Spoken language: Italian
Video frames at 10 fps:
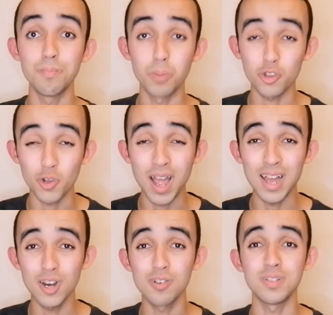
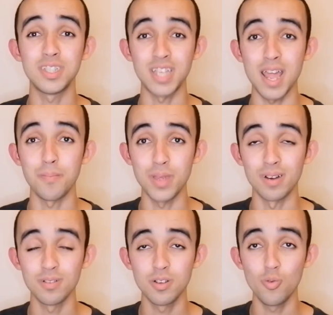
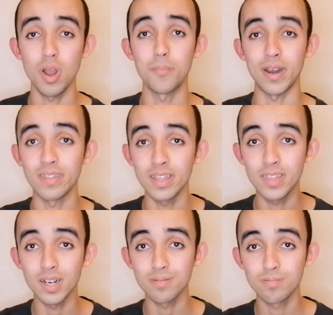Portogallo-Serbia, una
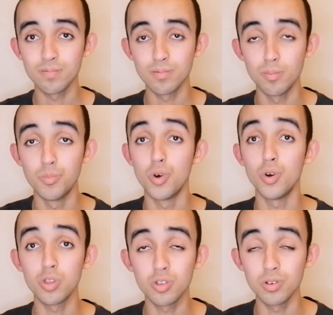partita
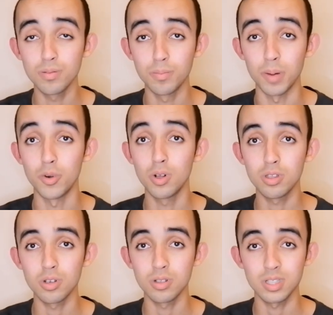molto ma
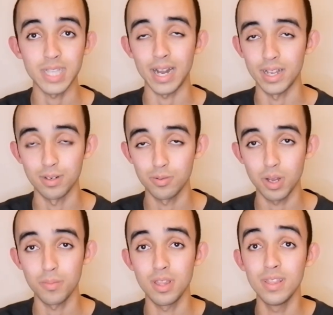molto strana,
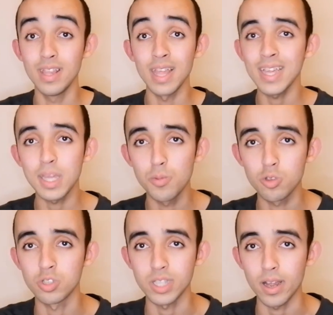una, neanche
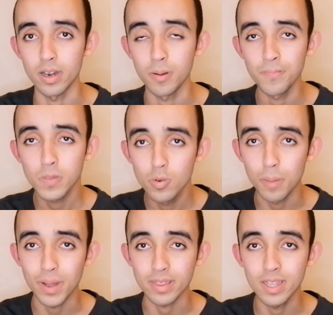molto strana,
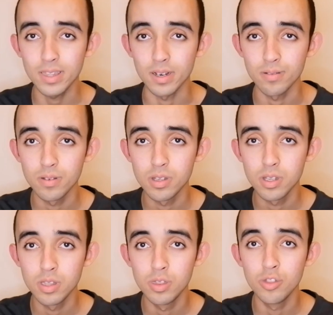una partita
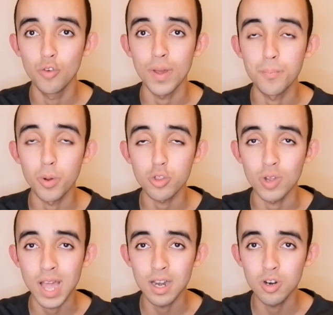dove
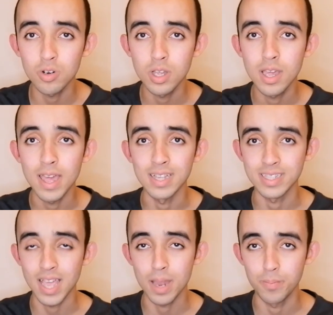Portogallo e
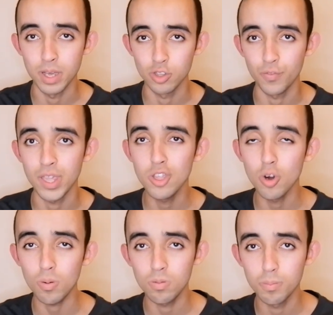Serbia, dove
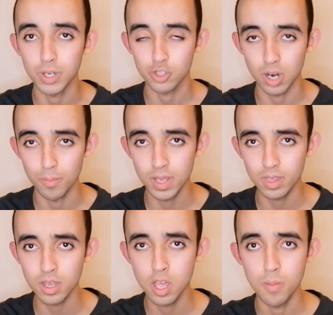io
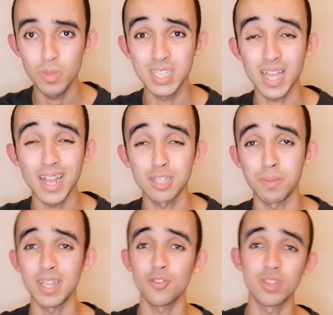personalmente mi sarei
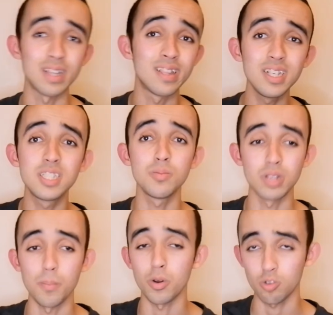aspettato tantissimo
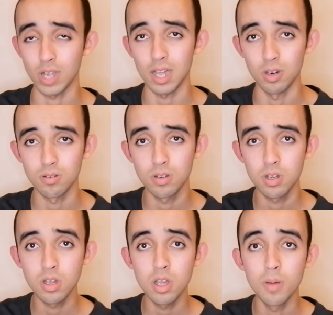dal Portogallo,
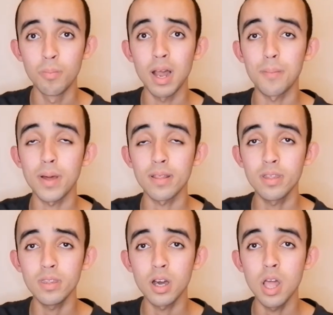ma la
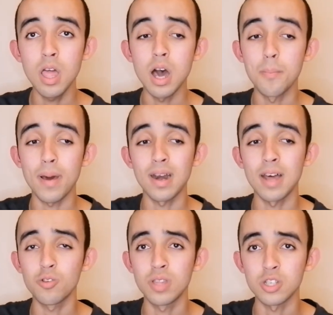partita ha
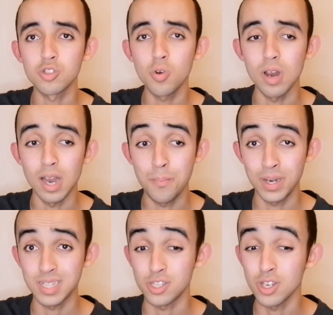parlato da sola, le
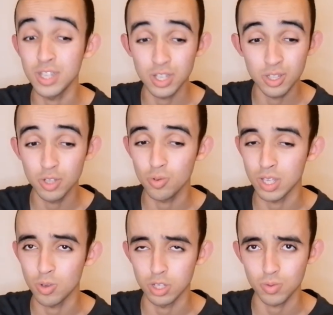prestazioni di, di tutte e due